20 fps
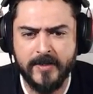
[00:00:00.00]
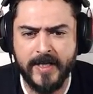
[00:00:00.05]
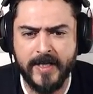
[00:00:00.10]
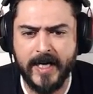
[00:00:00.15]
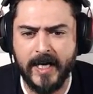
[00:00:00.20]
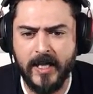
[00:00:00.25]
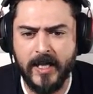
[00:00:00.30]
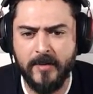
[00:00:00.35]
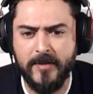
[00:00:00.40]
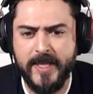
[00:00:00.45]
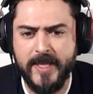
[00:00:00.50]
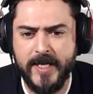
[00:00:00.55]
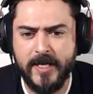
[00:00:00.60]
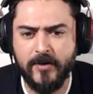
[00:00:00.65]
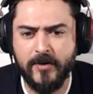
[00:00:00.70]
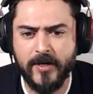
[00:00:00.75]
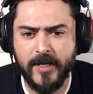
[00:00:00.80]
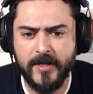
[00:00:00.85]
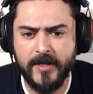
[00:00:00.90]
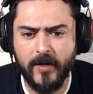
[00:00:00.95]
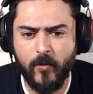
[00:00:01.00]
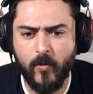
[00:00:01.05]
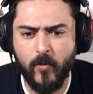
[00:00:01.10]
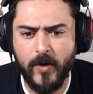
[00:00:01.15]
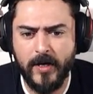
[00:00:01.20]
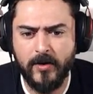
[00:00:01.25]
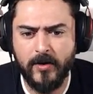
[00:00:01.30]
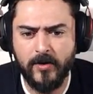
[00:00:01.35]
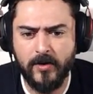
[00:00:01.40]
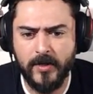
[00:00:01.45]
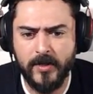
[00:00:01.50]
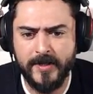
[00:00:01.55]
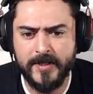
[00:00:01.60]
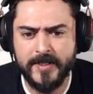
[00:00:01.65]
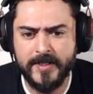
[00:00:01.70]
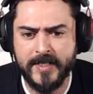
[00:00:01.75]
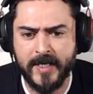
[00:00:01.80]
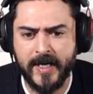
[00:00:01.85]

De cada media hora de juego eh,